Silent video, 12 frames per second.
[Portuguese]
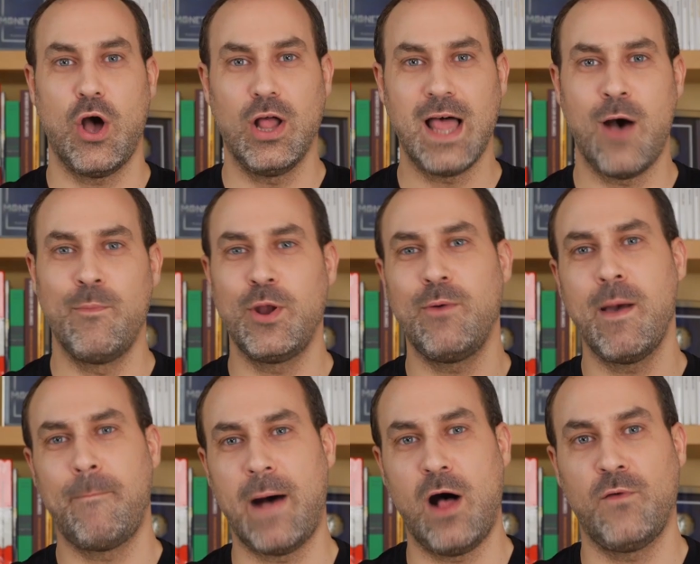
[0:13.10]
Olá, o meu nome é
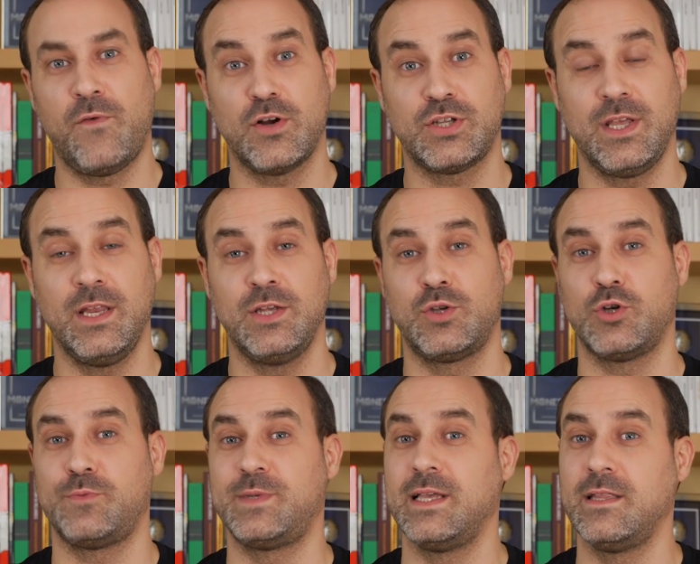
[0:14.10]
Paulo Faustino e sou
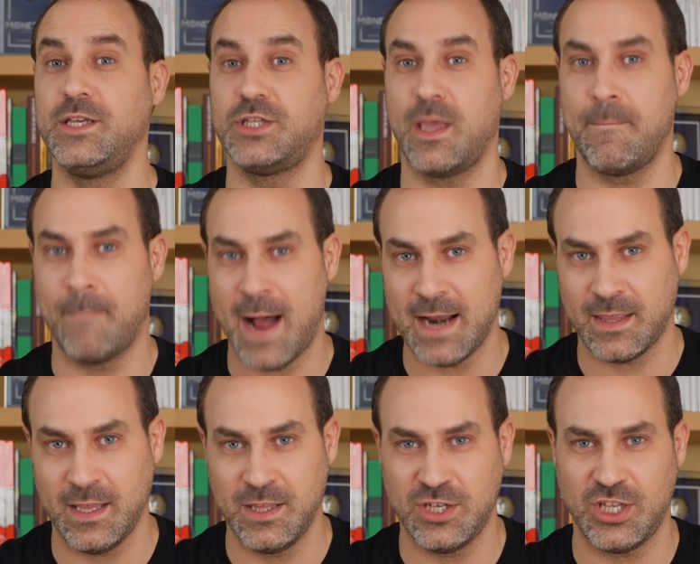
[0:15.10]
especialista em
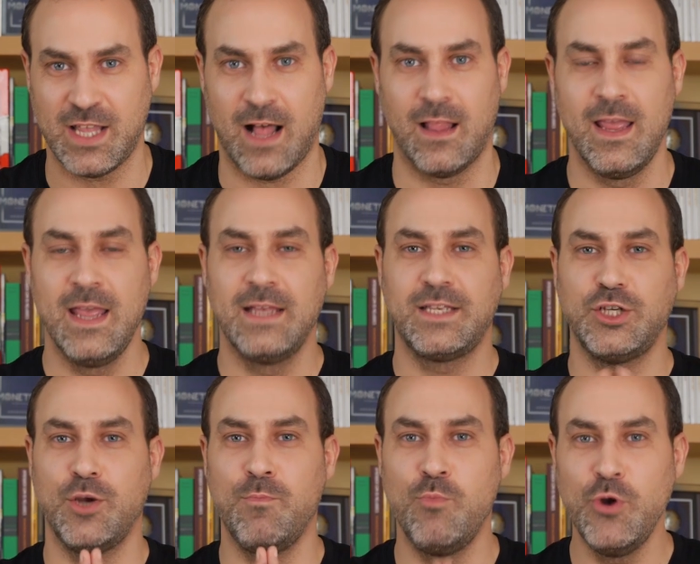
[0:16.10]
marketing digital.
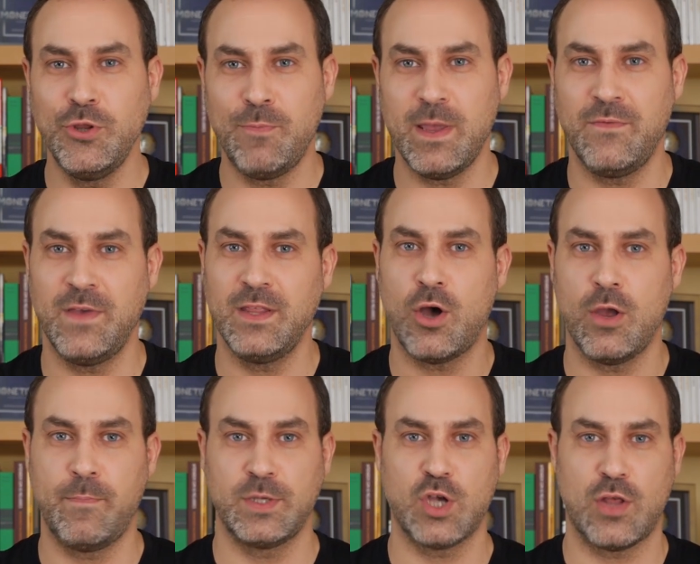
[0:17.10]
Seja muito bem-vindo ao
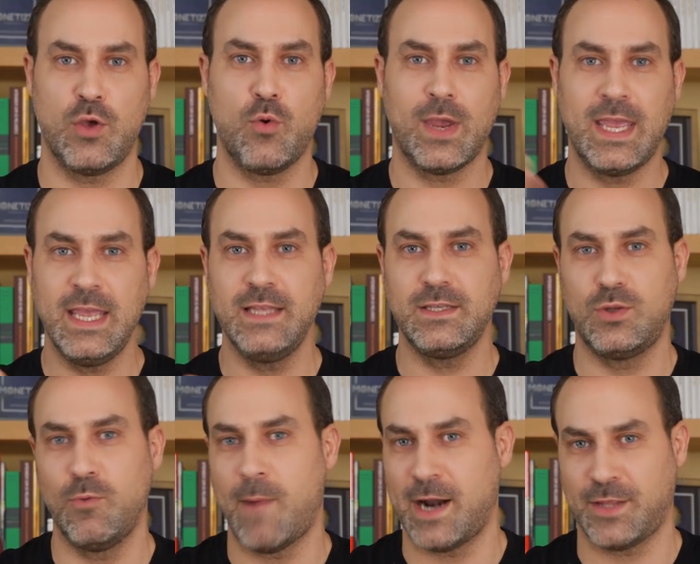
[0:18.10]
episódio 15
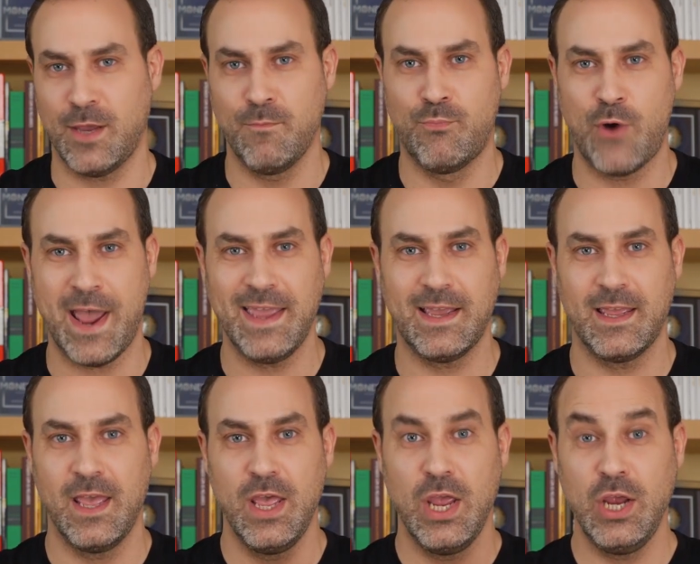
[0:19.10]
do Marketing Break
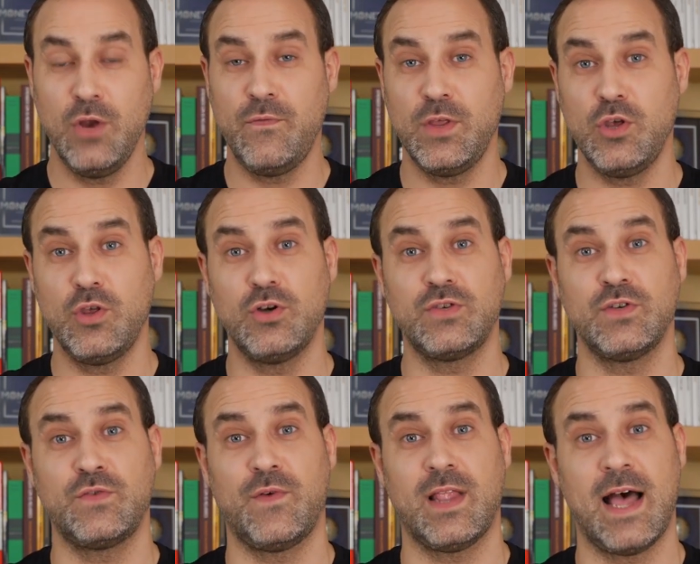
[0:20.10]
e no vídeo de hoje
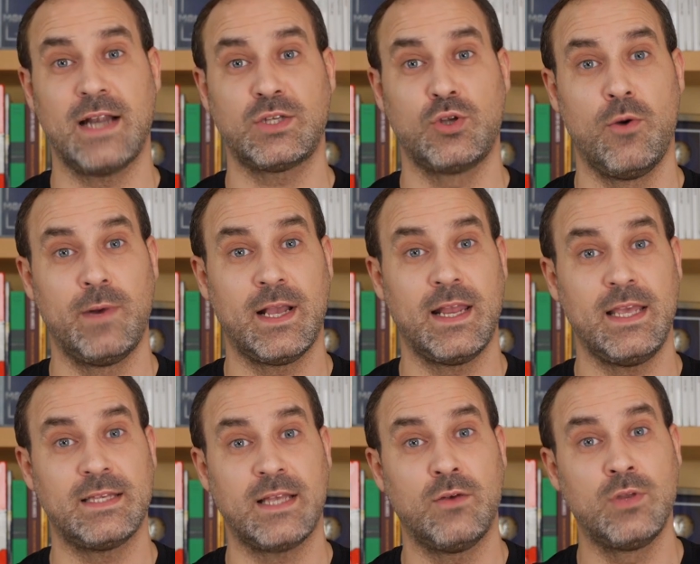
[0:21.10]
vamos falar sobre a
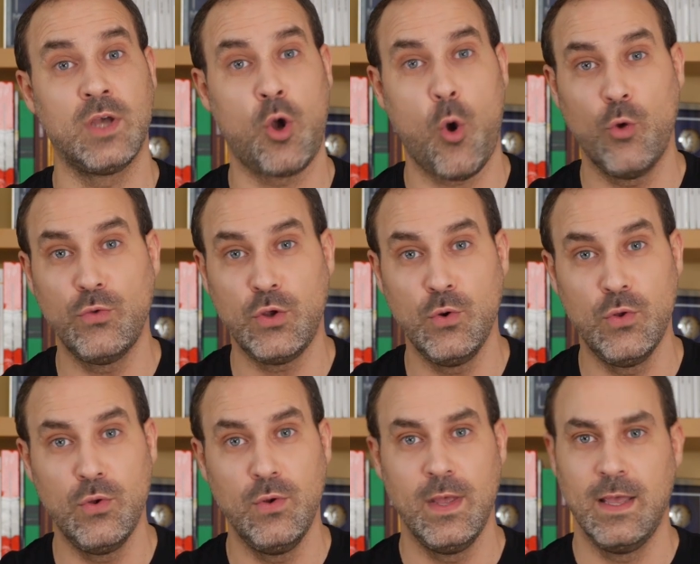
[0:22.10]
criação de
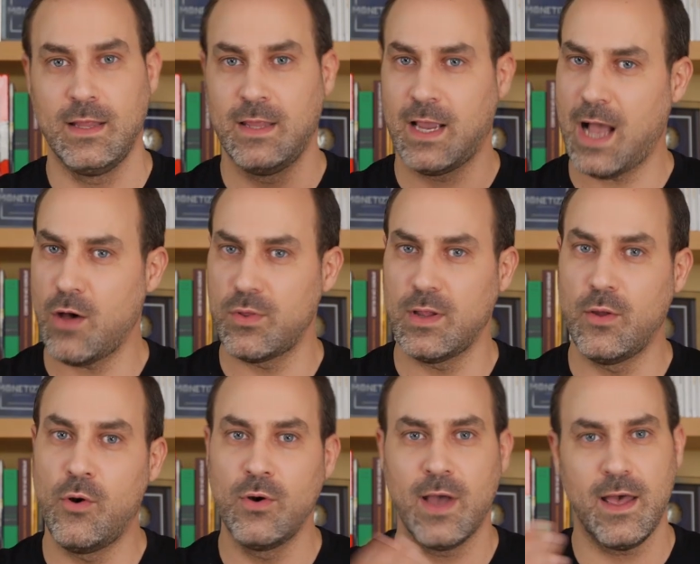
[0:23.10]
conteúdo de cauda
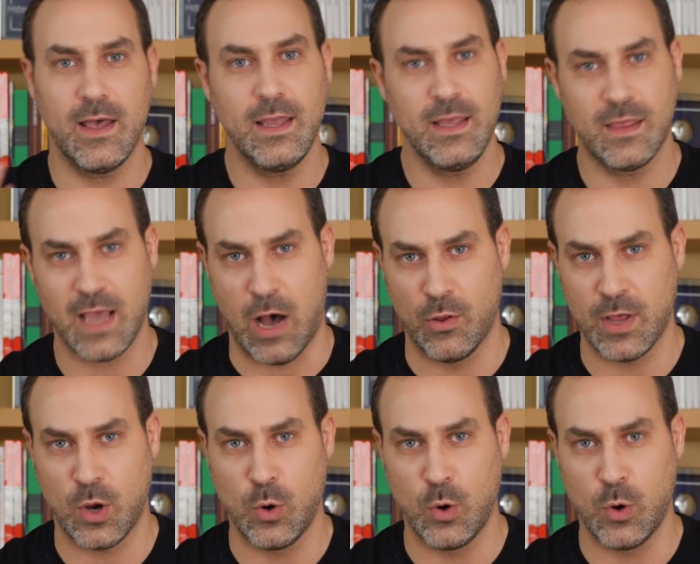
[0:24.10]
longa e de cauda